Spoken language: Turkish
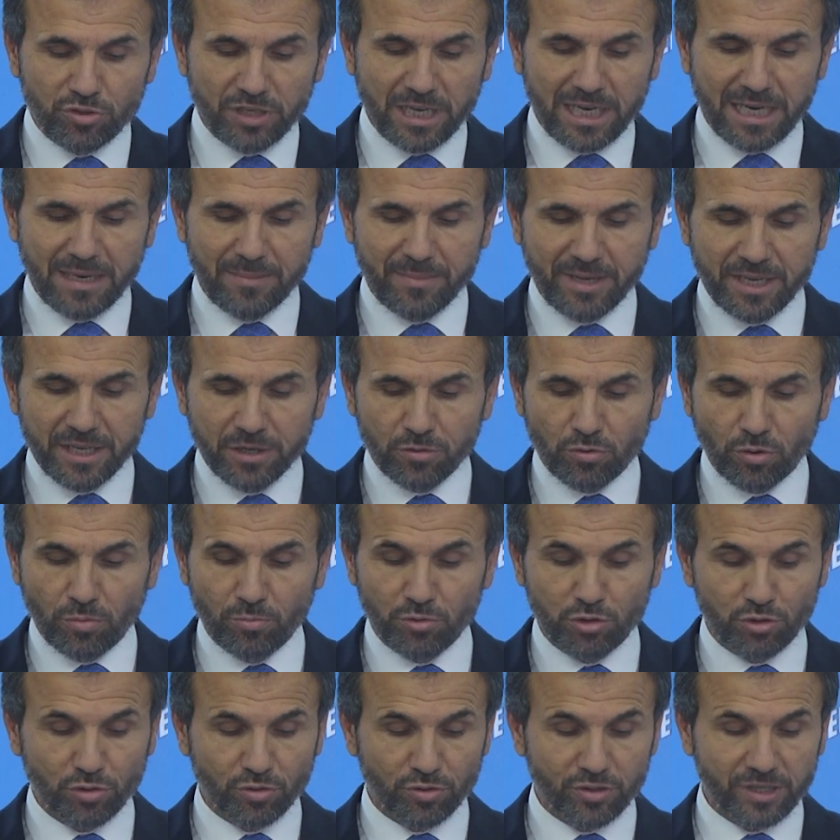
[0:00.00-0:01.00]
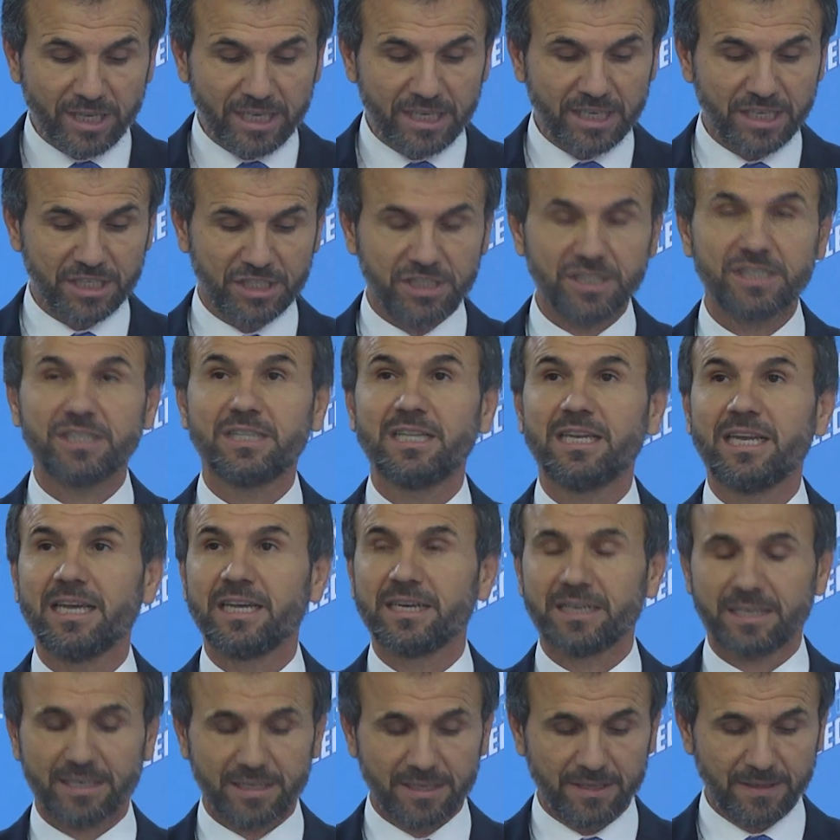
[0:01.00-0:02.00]
düzenlemeyi komisyondan
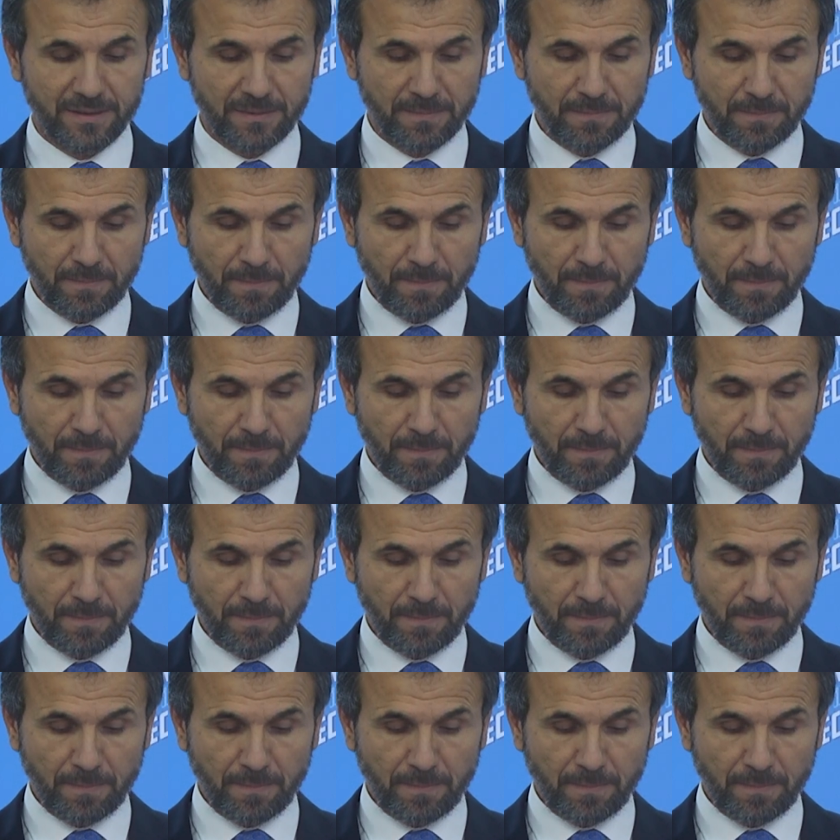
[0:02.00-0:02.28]
geçirdiler.